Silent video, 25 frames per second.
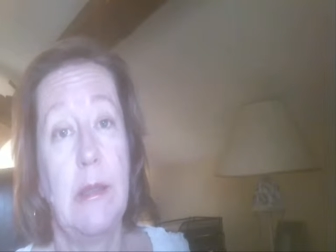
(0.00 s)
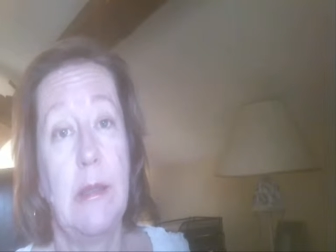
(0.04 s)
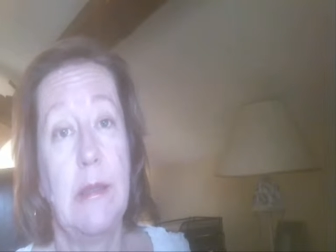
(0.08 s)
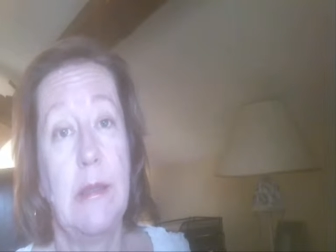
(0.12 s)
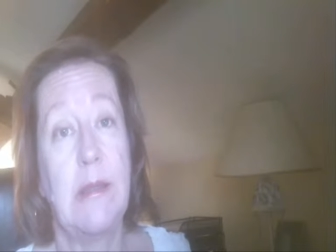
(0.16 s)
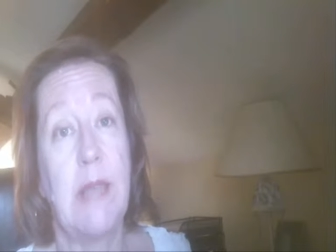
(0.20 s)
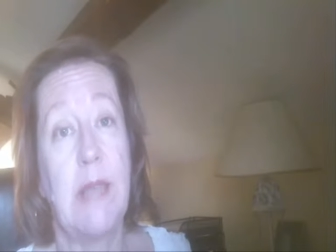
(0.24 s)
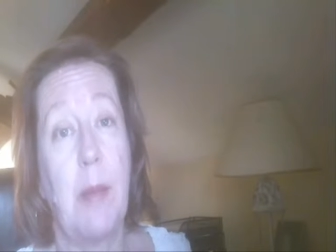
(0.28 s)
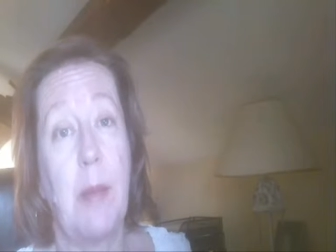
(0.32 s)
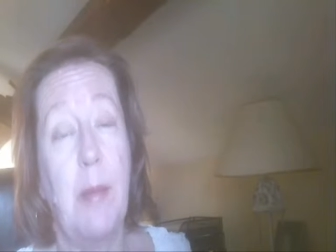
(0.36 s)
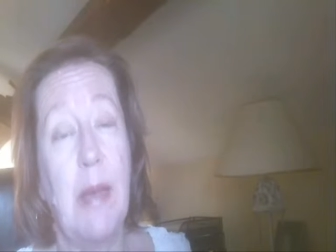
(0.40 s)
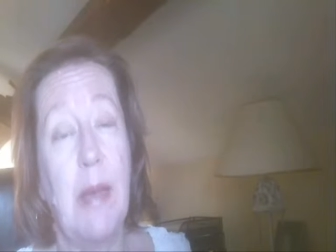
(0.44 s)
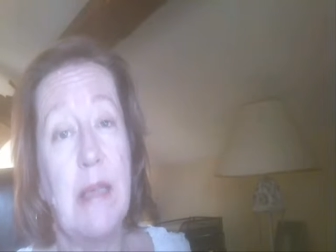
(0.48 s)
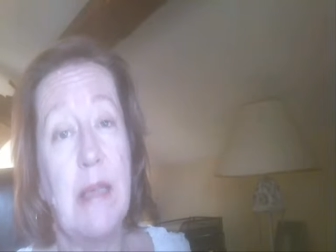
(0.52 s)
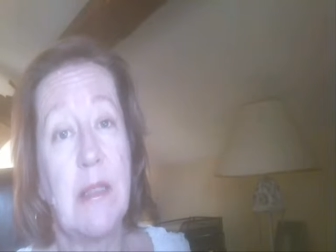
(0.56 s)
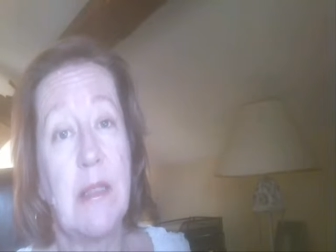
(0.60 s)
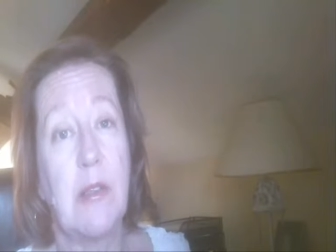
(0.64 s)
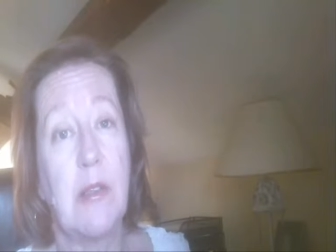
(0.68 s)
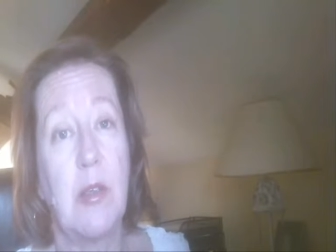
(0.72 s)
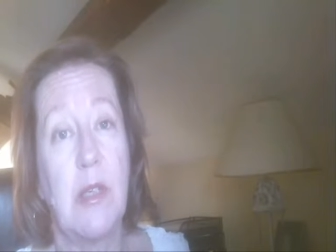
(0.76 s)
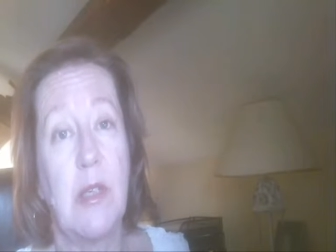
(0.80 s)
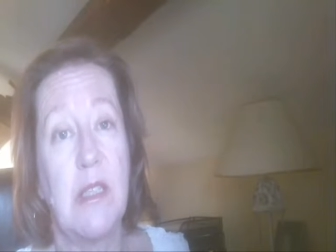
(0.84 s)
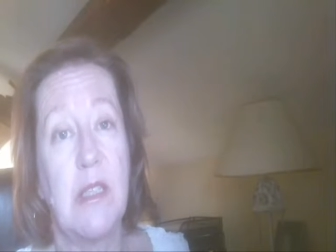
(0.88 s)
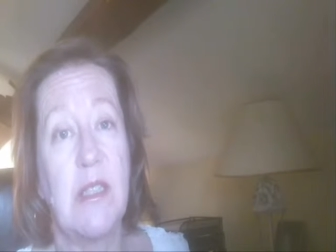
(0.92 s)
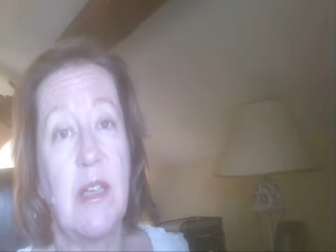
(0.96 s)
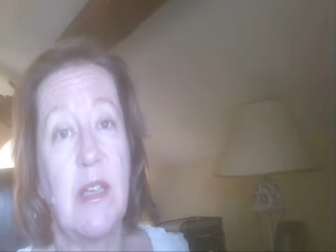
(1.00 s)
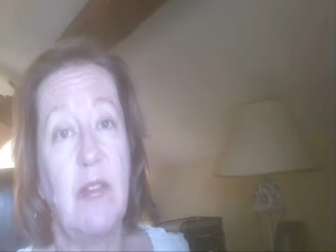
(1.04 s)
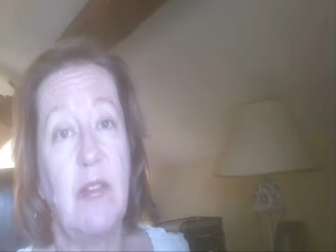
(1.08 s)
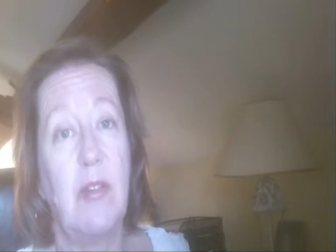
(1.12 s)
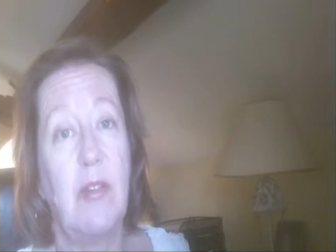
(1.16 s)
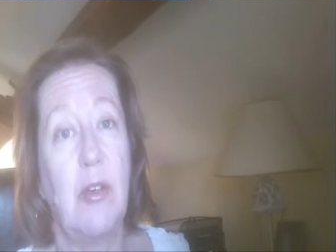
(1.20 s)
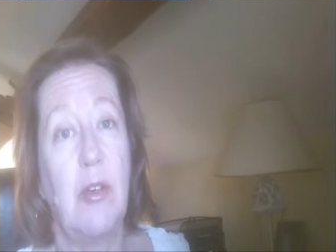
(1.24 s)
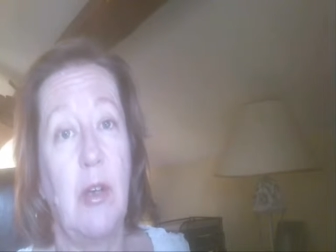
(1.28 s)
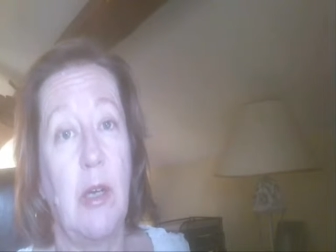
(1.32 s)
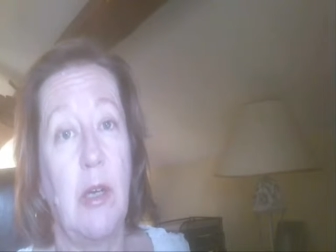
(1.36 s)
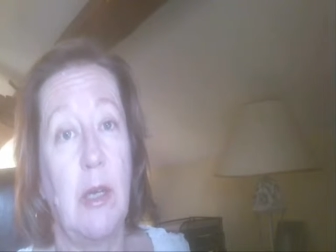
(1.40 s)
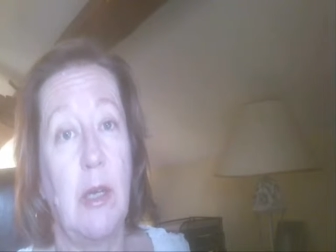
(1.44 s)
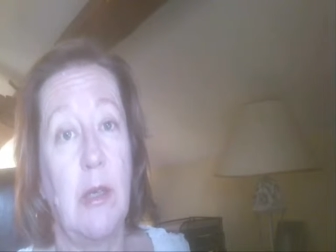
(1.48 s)
ça masque les
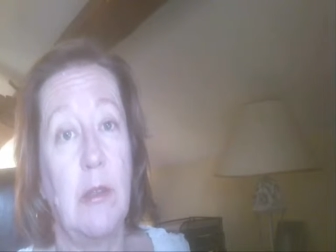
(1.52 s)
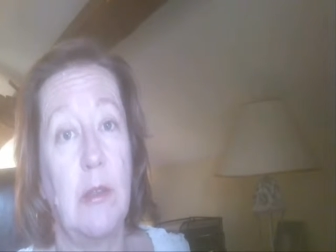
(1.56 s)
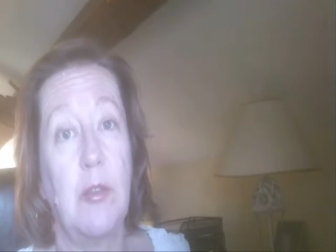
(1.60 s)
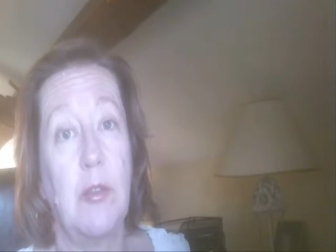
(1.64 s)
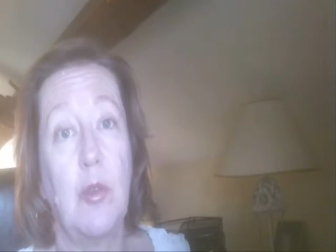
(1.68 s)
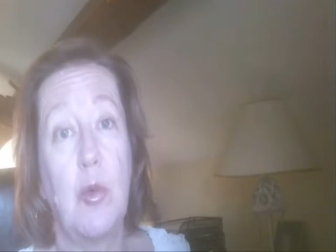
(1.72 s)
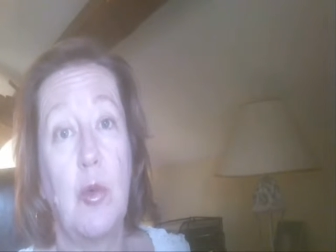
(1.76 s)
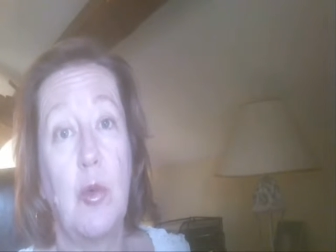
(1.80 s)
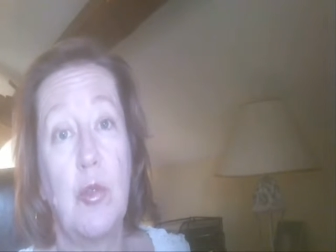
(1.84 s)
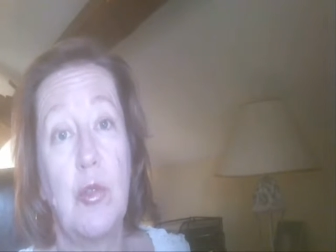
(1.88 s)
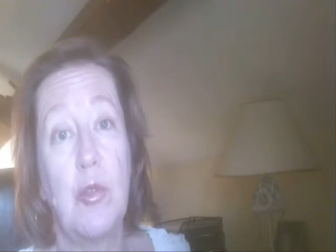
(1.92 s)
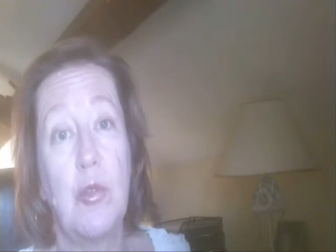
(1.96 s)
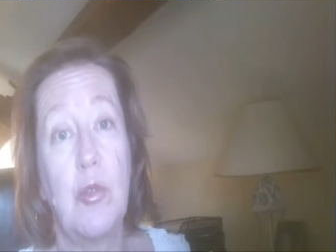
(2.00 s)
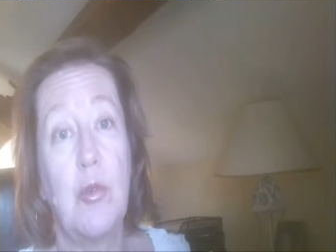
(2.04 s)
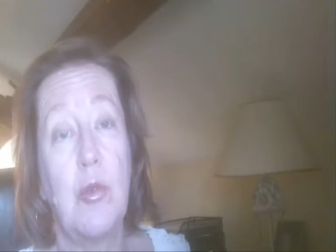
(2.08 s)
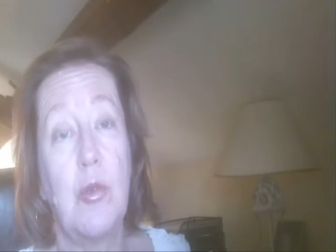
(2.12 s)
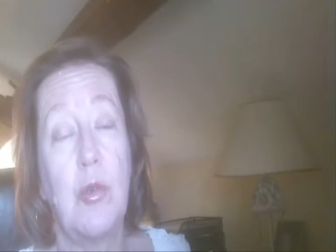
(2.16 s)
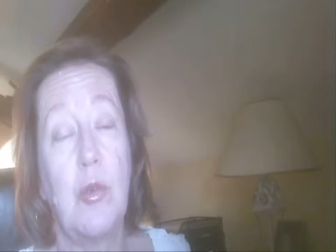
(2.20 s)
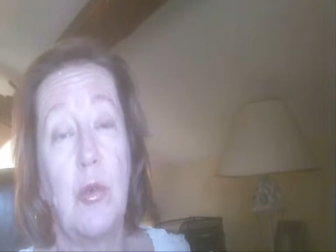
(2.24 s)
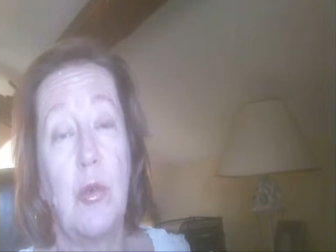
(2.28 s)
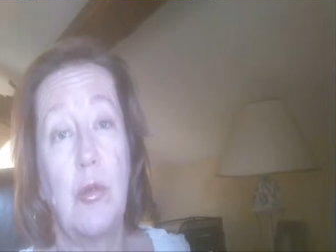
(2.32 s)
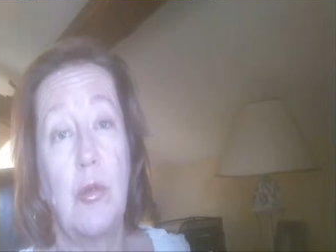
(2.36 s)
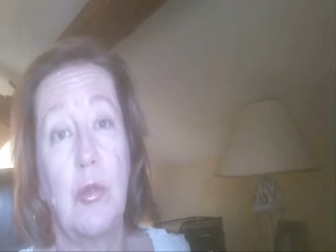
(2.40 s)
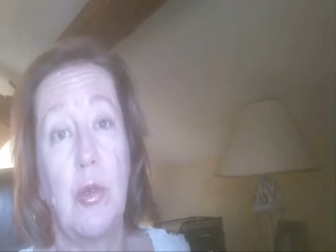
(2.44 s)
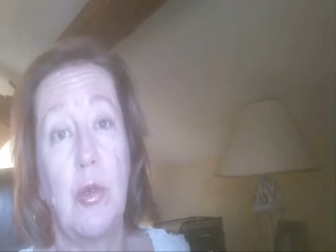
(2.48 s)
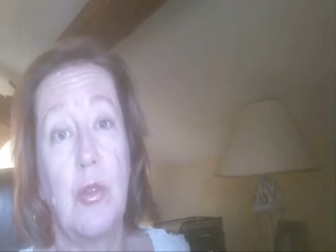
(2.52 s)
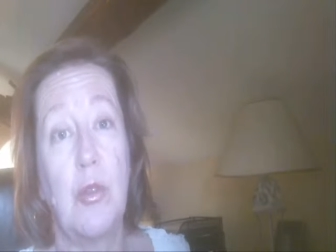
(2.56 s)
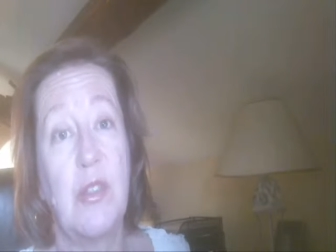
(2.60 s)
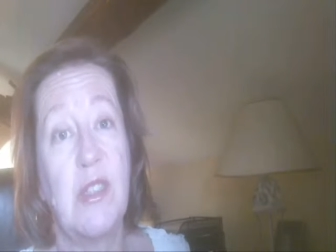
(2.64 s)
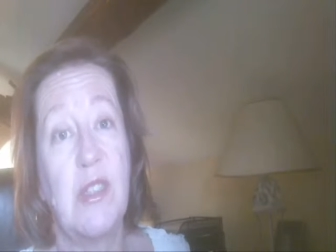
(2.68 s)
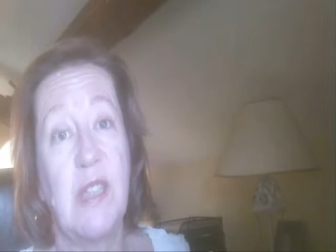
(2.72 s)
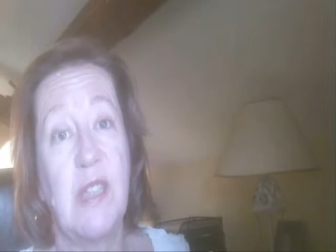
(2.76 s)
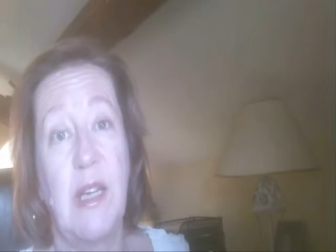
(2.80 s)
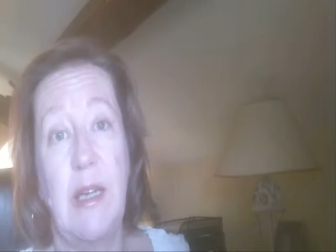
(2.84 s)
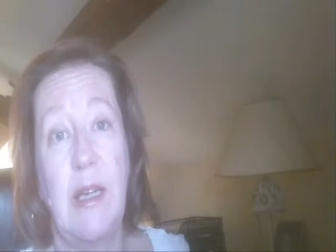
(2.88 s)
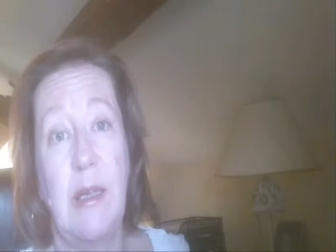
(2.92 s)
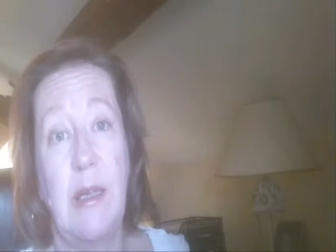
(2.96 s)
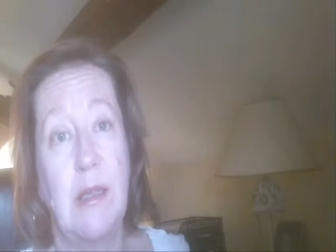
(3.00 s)
saveurs. Hein. Trop de sucre ou trop de
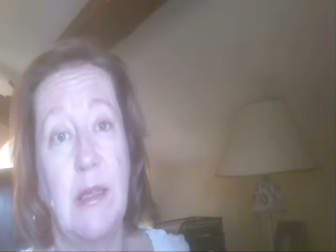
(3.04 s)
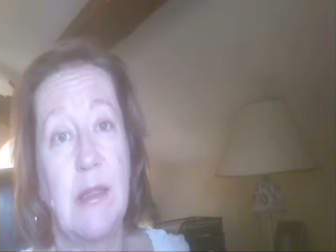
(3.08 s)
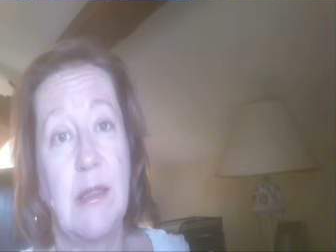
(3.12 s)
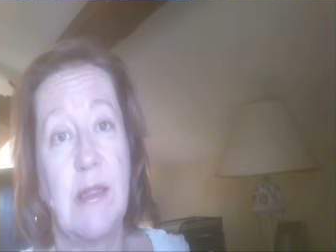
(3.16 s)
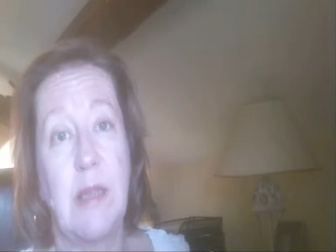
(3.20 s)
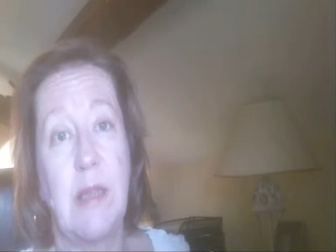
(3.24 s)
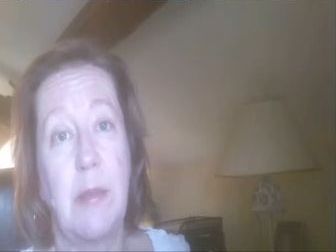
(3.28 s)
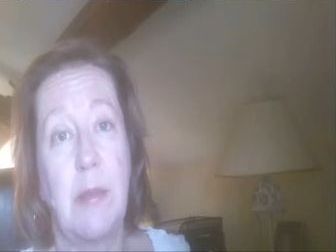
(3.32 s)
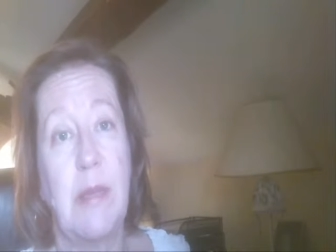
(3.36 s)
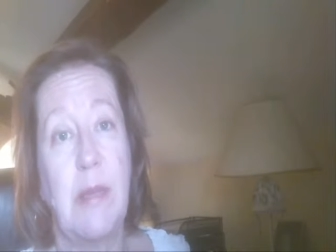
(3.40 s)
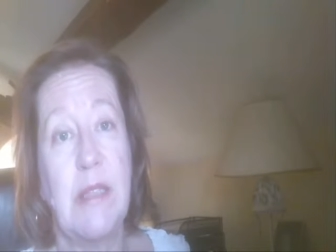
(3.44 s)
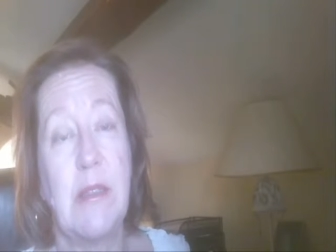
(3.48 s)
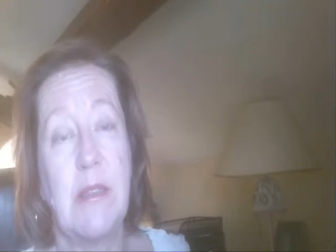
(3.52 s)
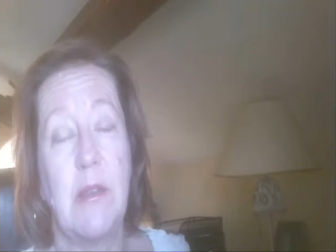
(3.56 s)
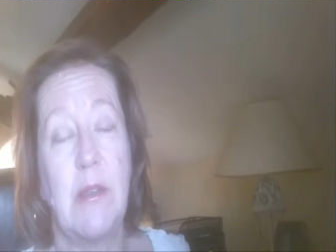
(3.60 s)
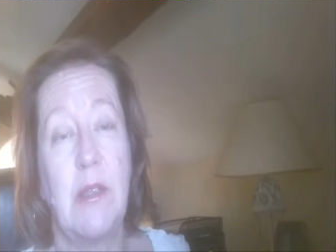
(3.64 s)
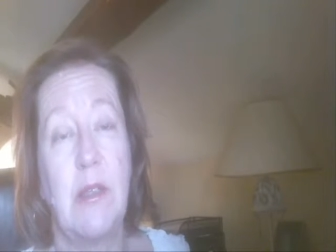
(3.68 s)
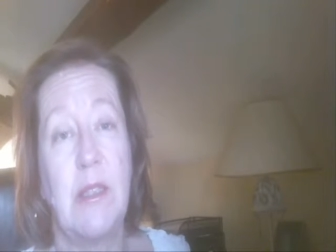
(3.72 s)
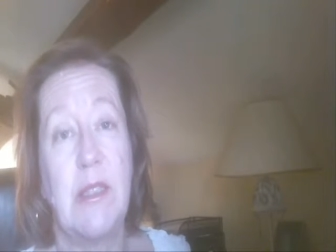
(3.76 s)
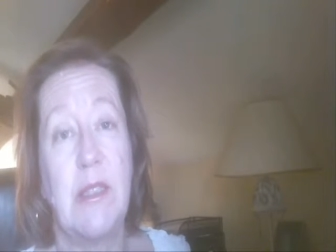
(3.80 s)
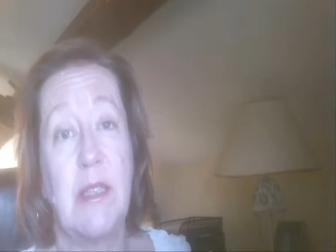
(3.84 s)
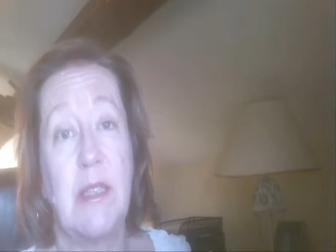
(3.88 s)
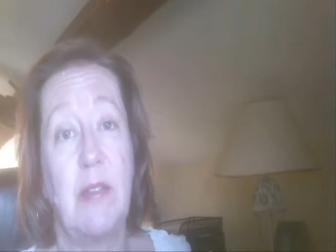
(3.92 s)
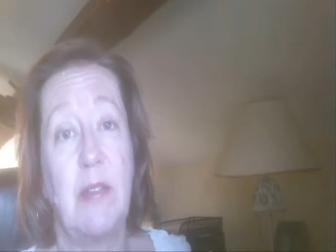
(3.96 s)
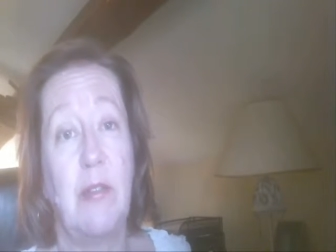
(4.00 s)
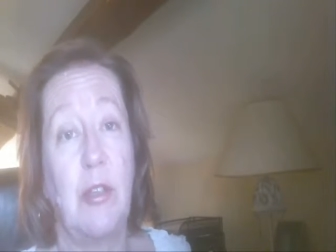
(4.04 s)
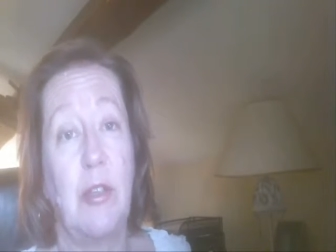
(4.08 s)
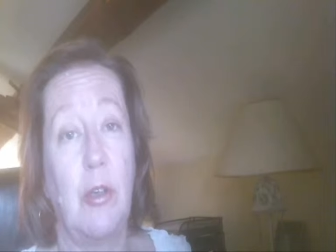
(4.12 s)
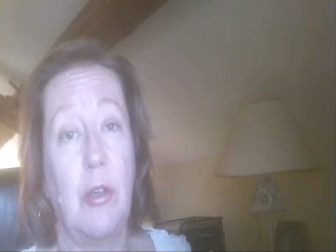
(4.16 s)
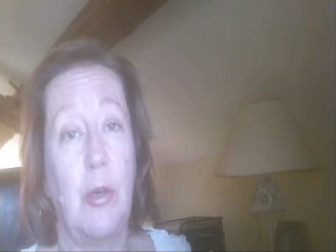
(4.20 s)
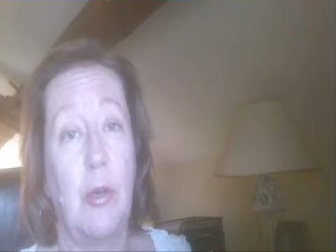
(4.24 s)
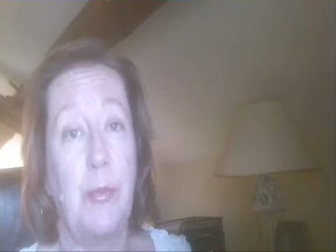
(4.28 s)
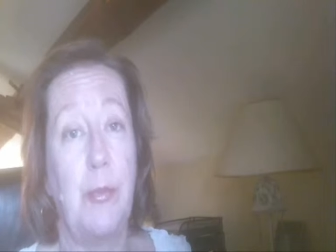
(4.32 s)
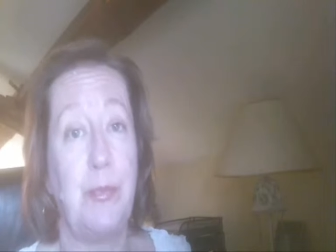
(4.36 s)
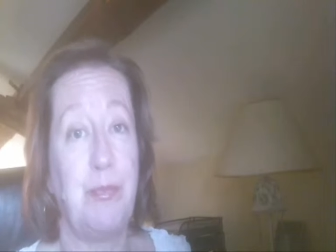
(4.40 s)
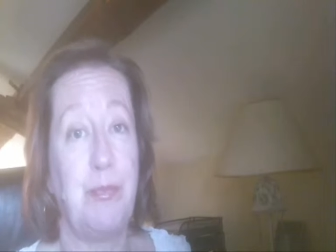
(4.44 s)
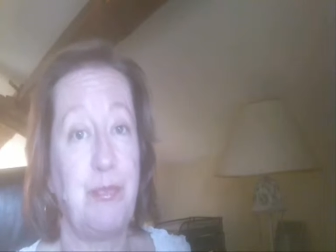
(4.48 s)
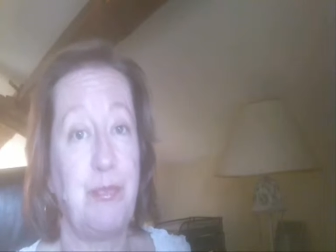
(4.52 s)
sel, ça masque les saveurs.